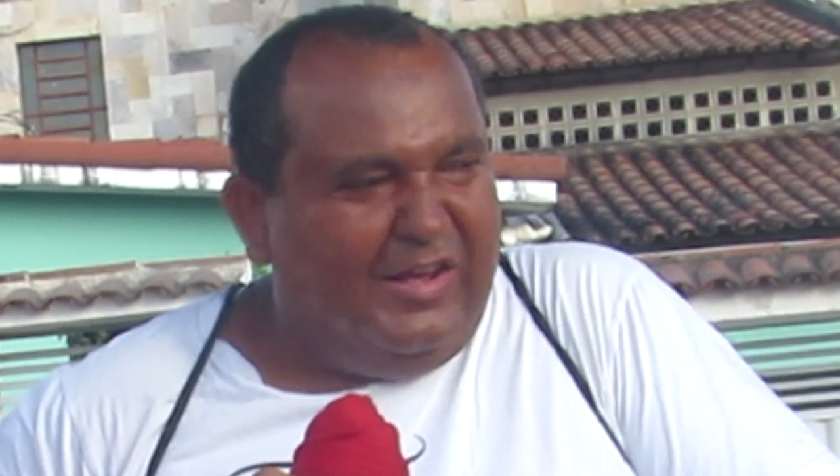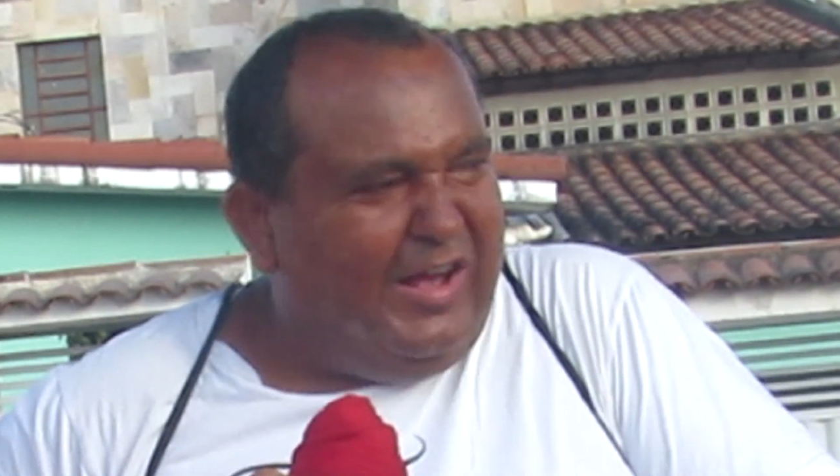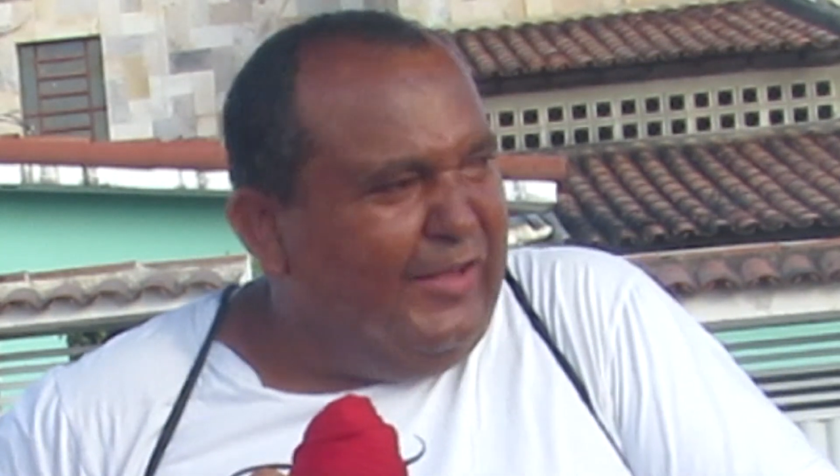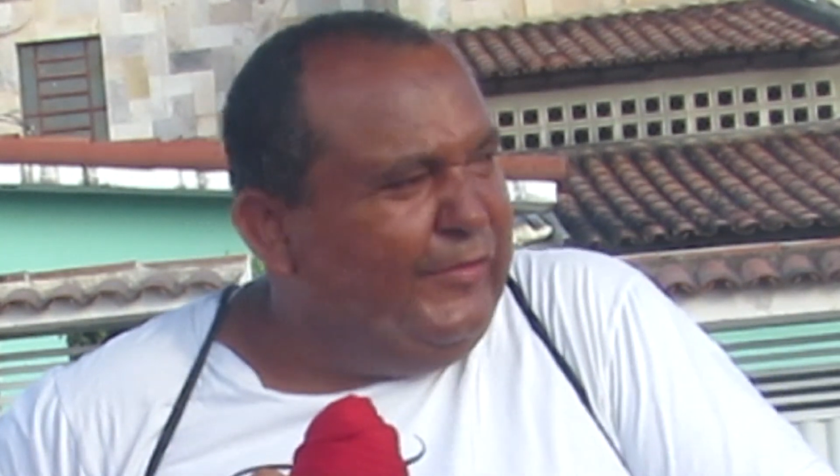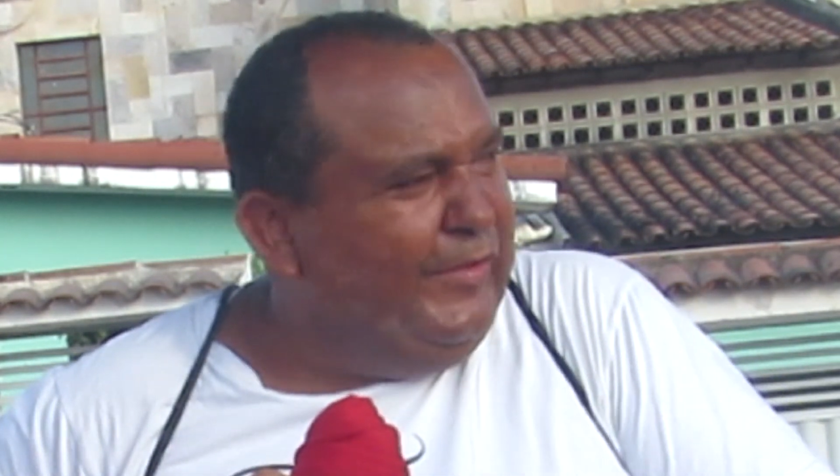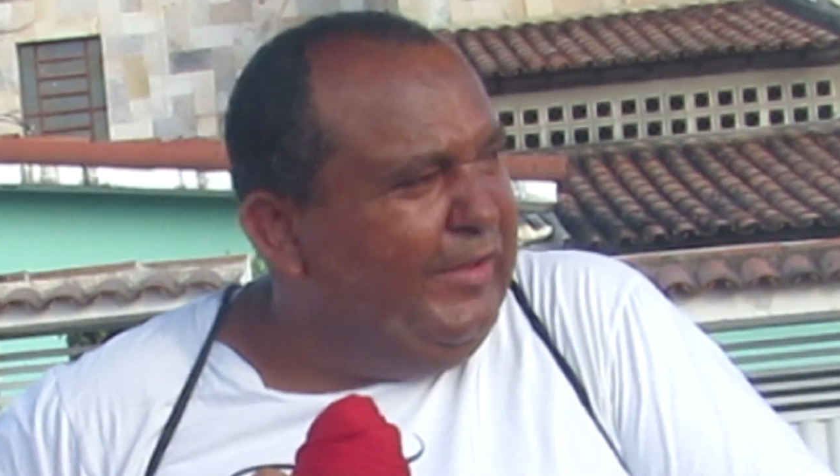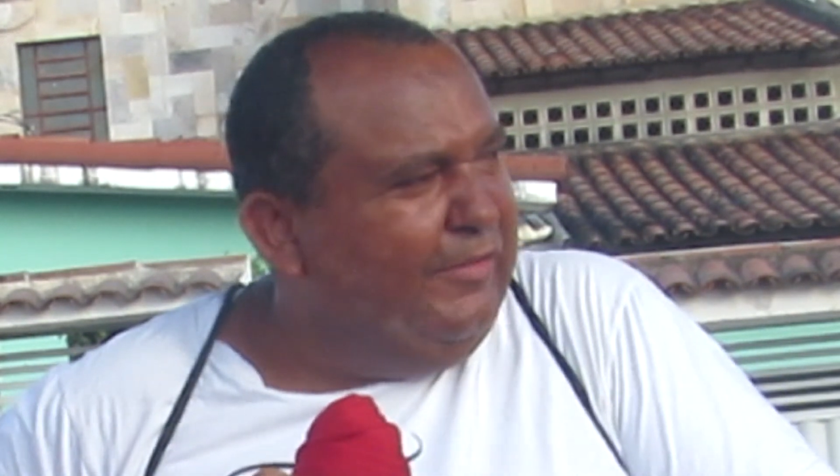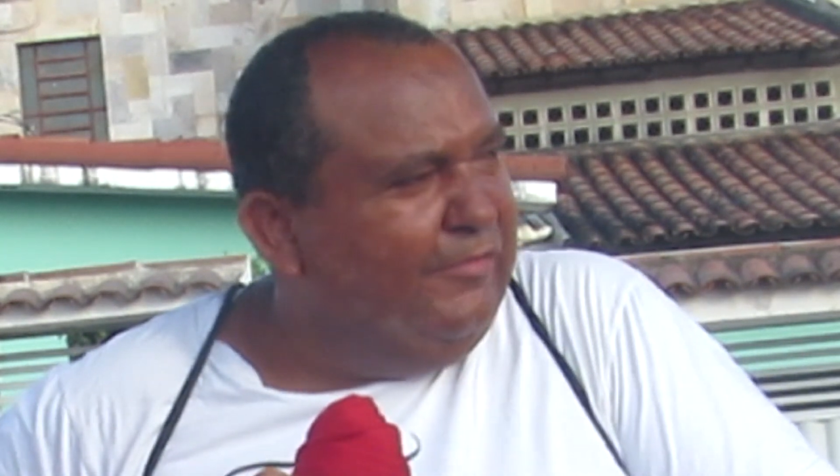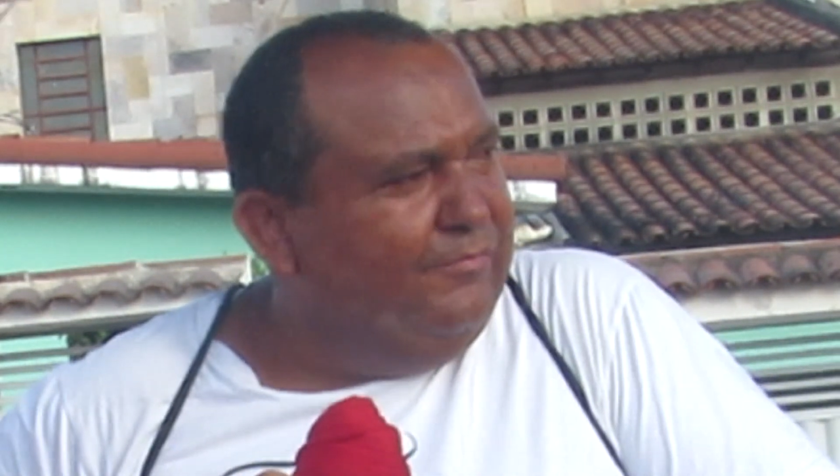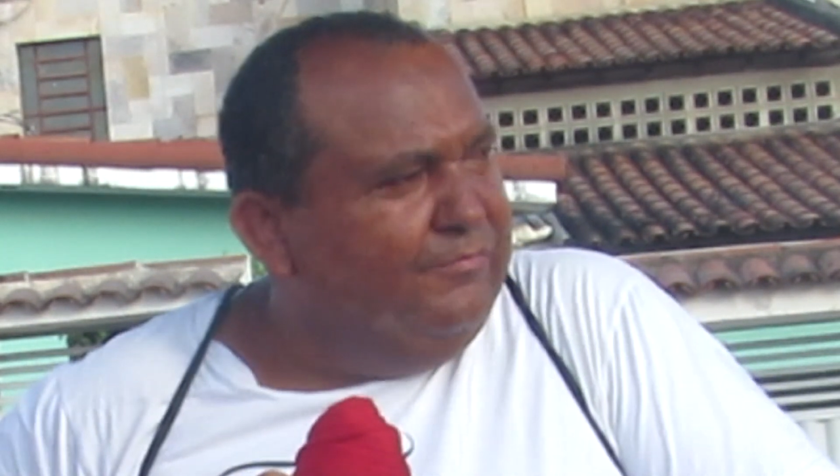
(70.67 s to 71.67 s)

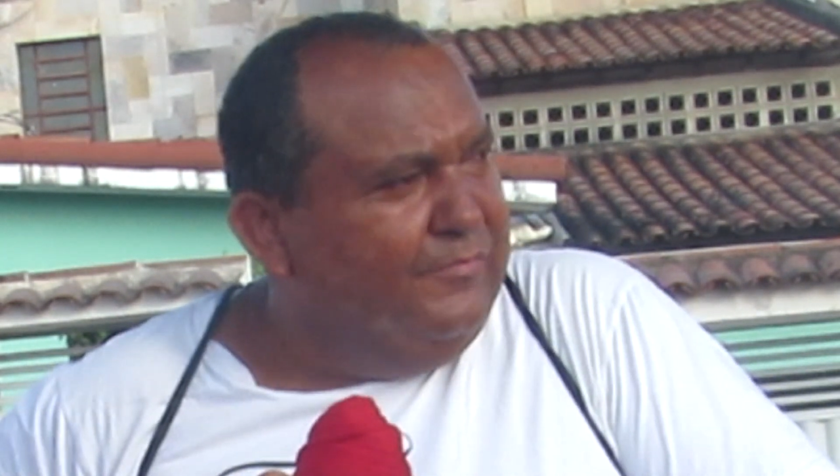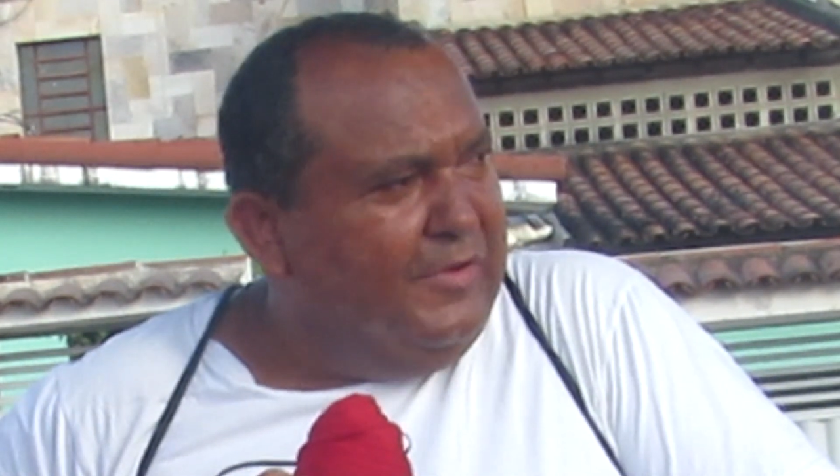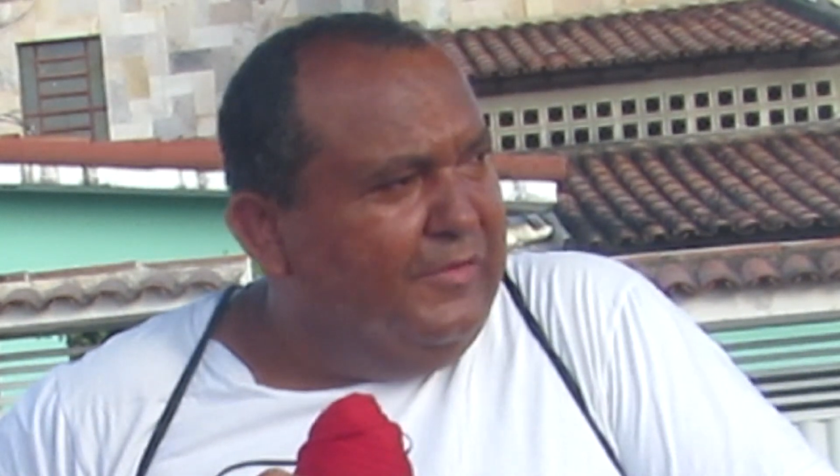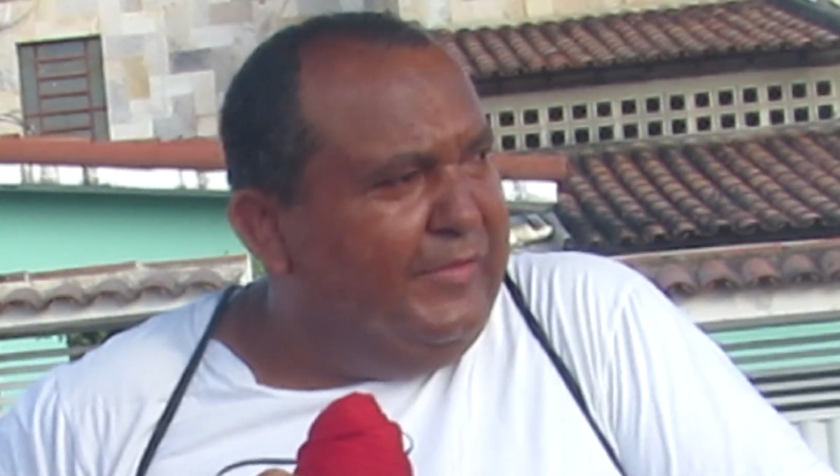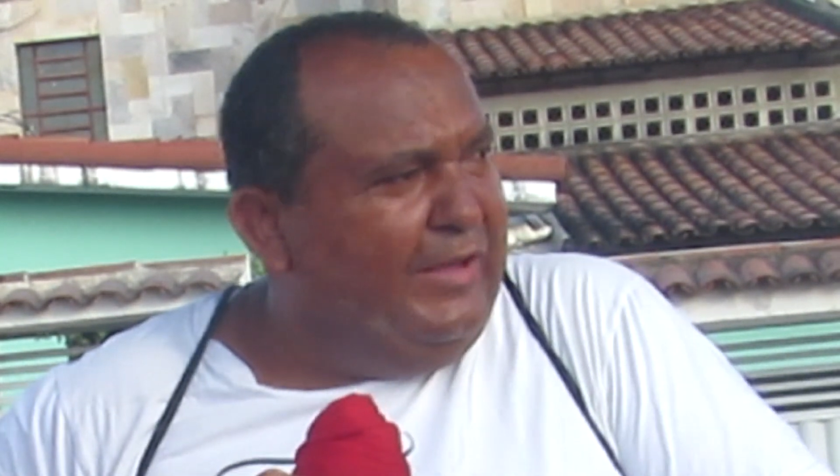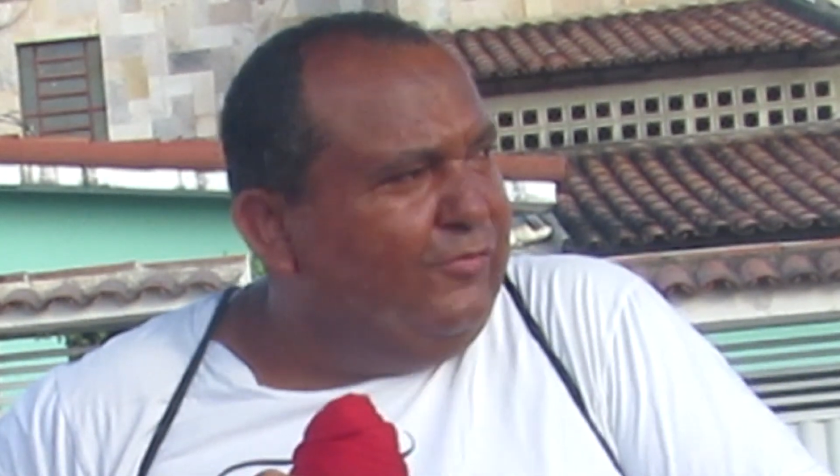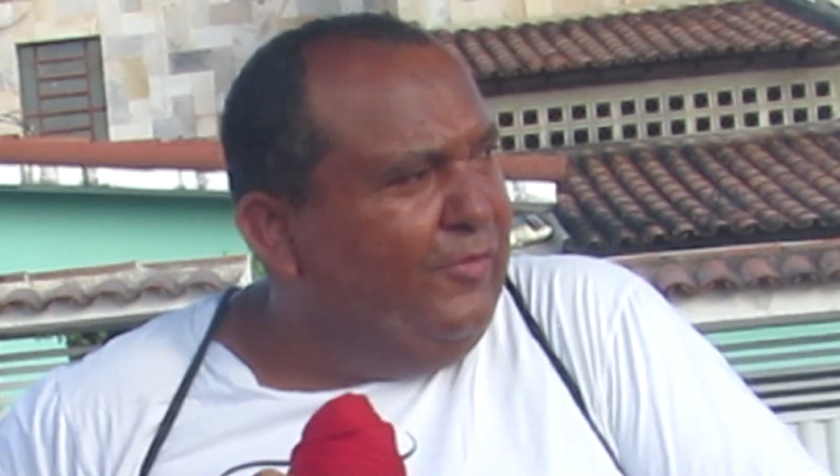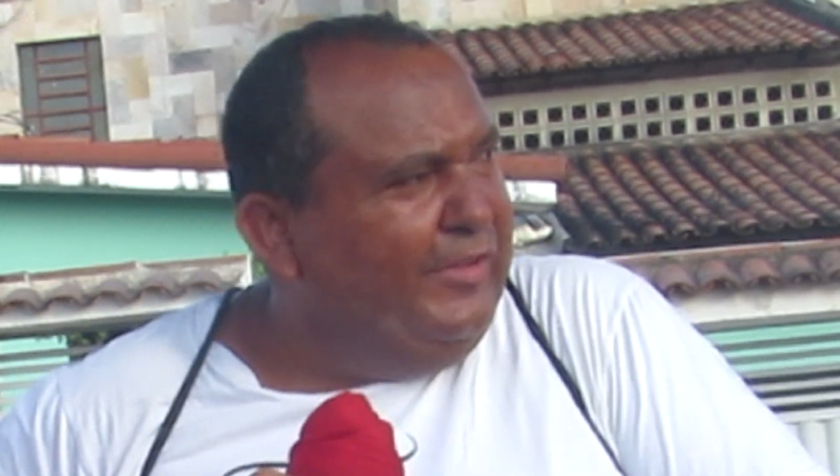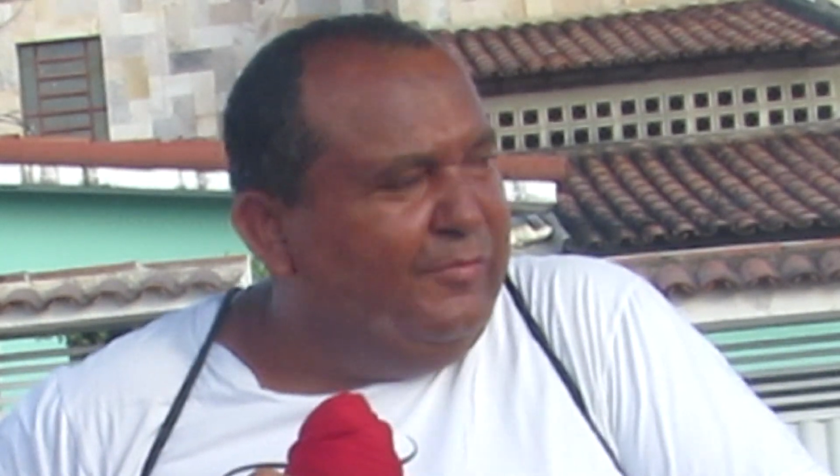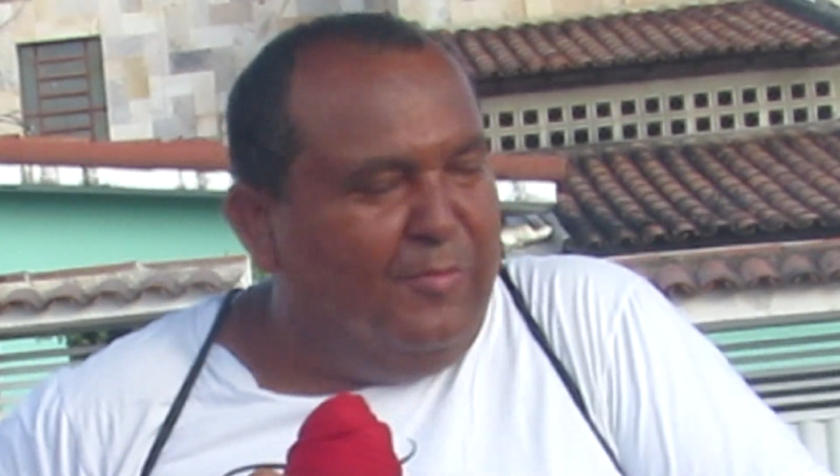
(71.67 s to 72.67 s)
assim das
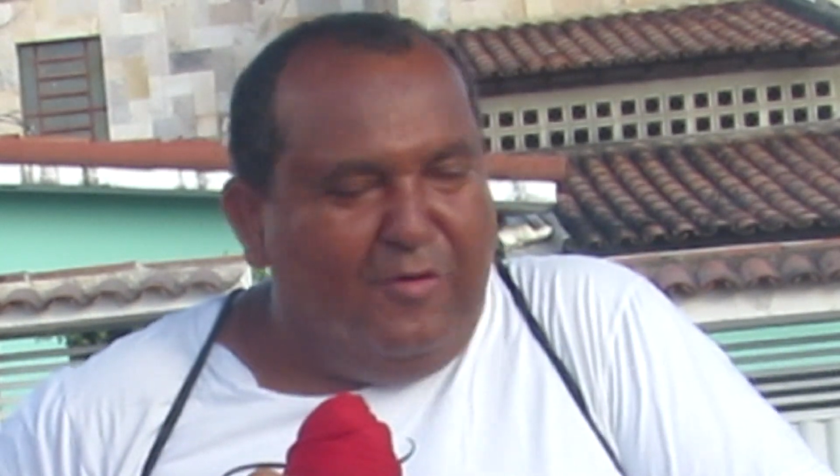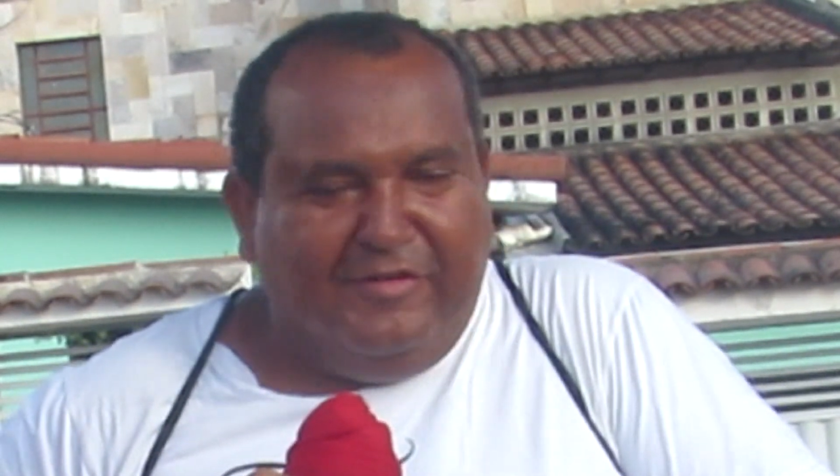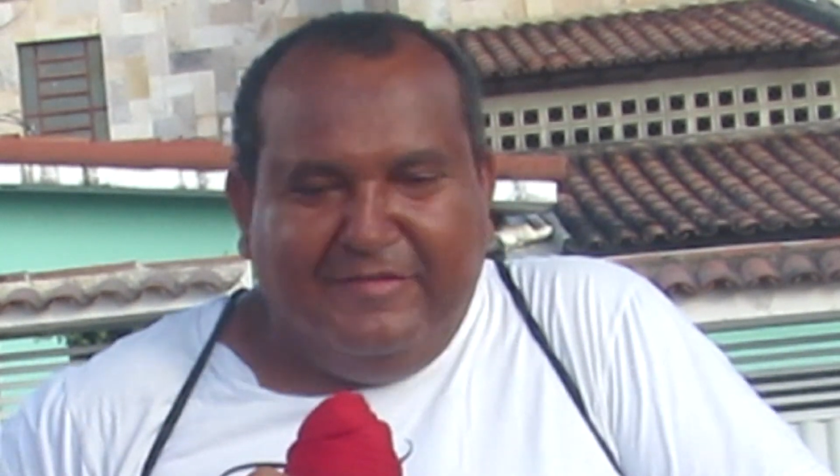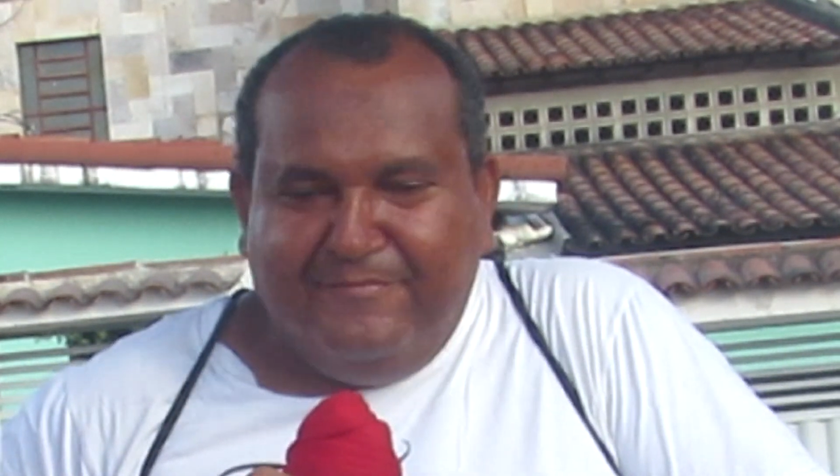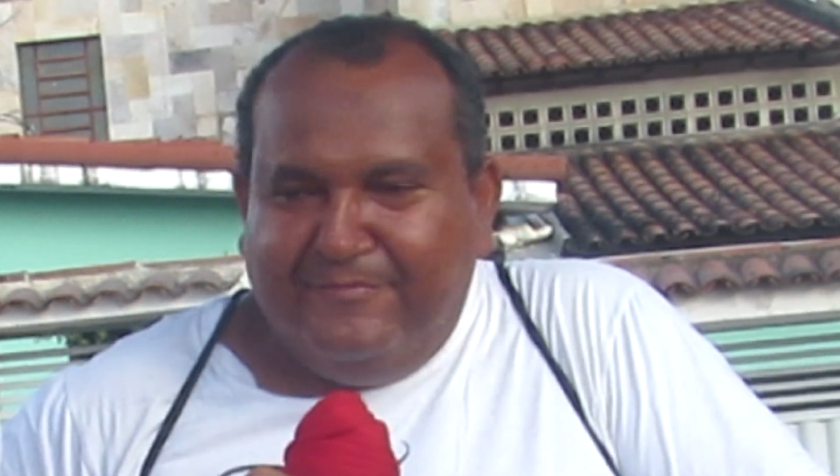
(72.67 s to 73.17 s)
coisas boas, né?